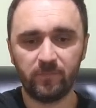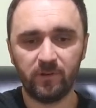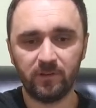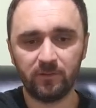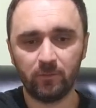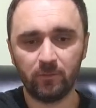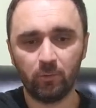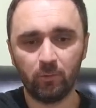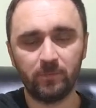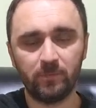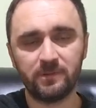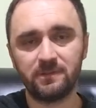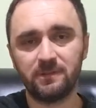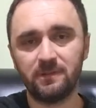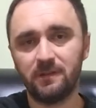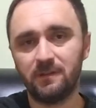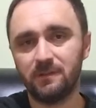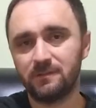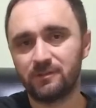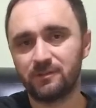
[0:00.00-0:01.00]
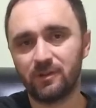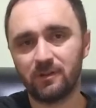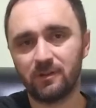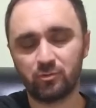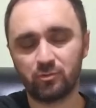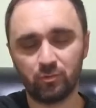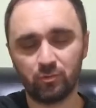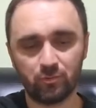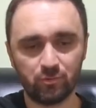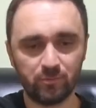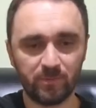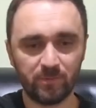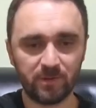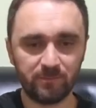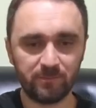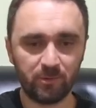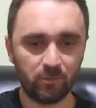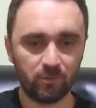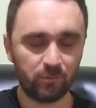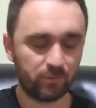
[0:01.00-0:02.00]
Faydalı olmasına çalışıyoruz.
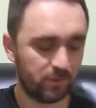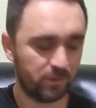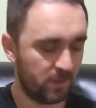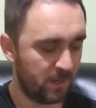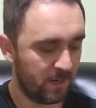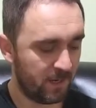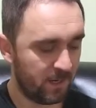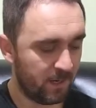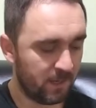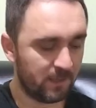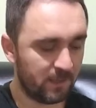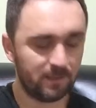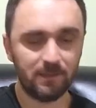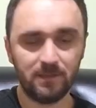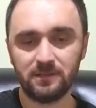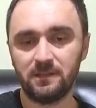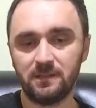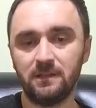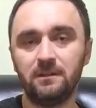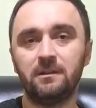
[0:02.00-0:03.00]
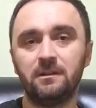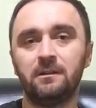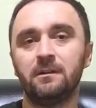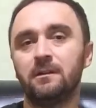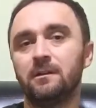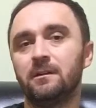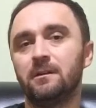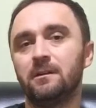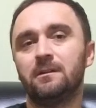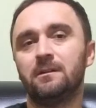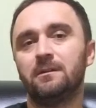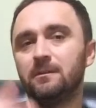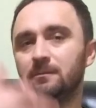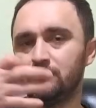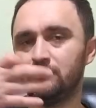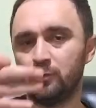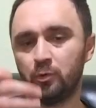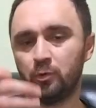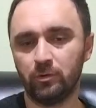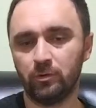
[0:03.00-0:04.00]
Umarım iyi olur. Neyse e,
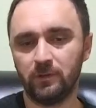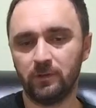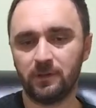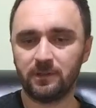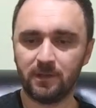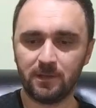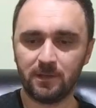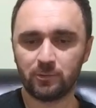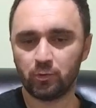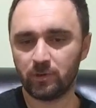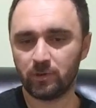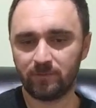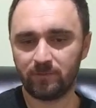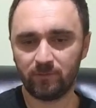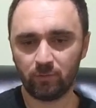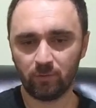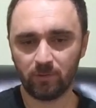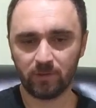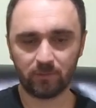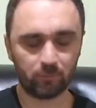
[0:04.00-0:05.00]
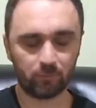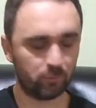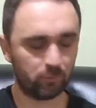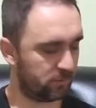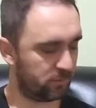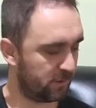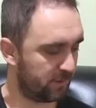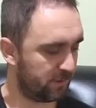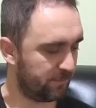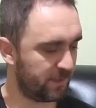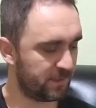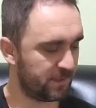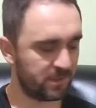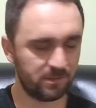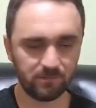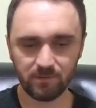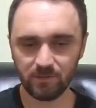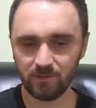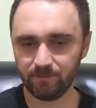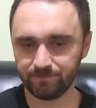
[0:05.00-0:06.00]
bu konular daha sonraki videoların konuları. Ben
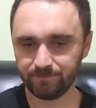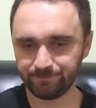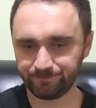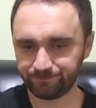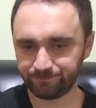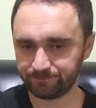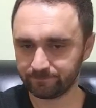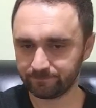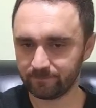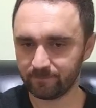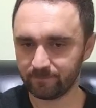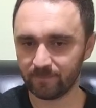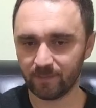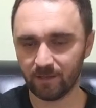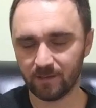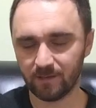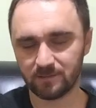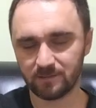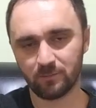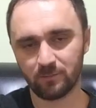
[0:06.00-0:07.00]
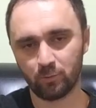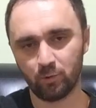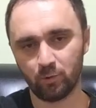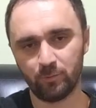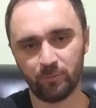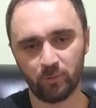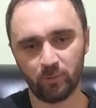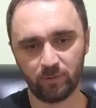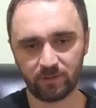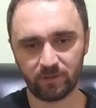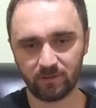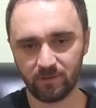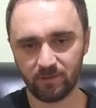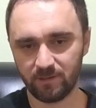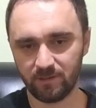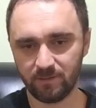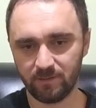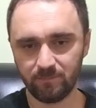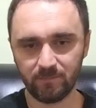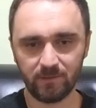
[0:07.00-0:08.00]
şimdi asıl konuma
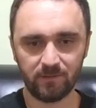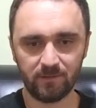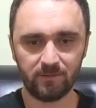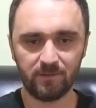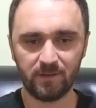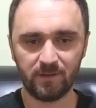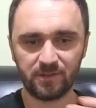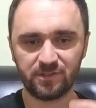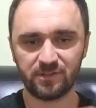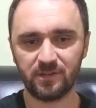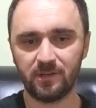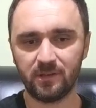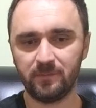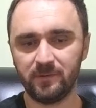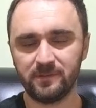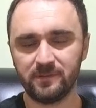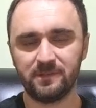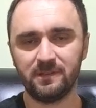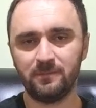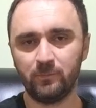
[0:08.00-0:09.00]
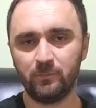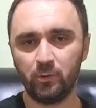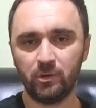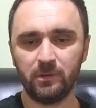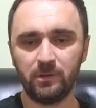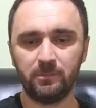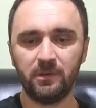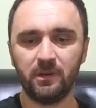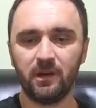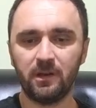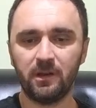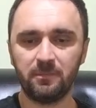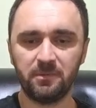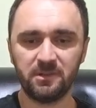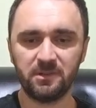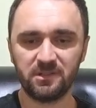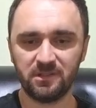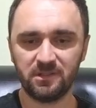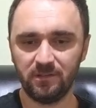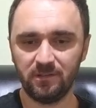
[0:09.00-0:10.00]
odaklanayım. E, Aşk Sana Benzerim böyle bir
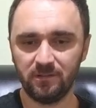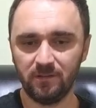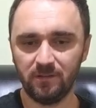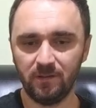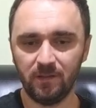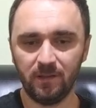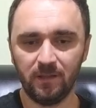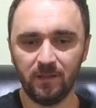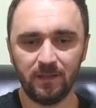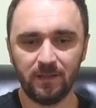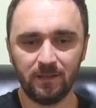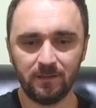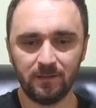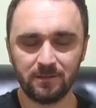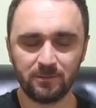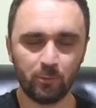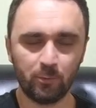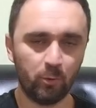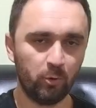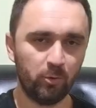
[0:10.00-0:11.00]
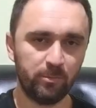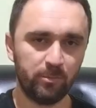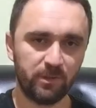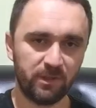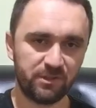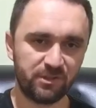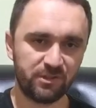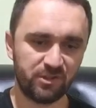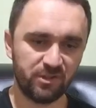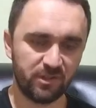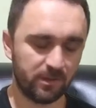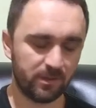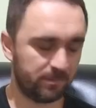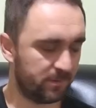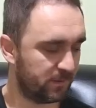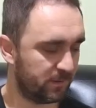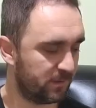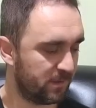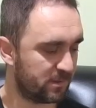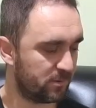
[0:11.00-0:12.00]
arpejli e, sololu bir geçişini
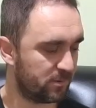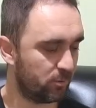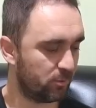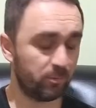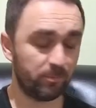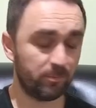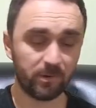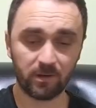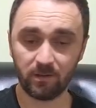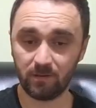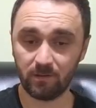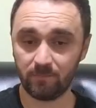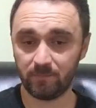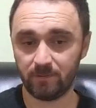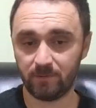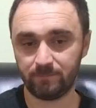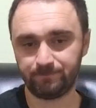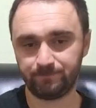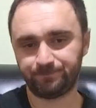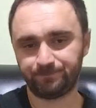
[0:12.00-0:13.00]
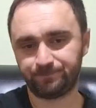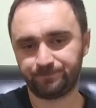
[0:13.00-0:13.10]
yaptık. Nasıl oldu bakalım be.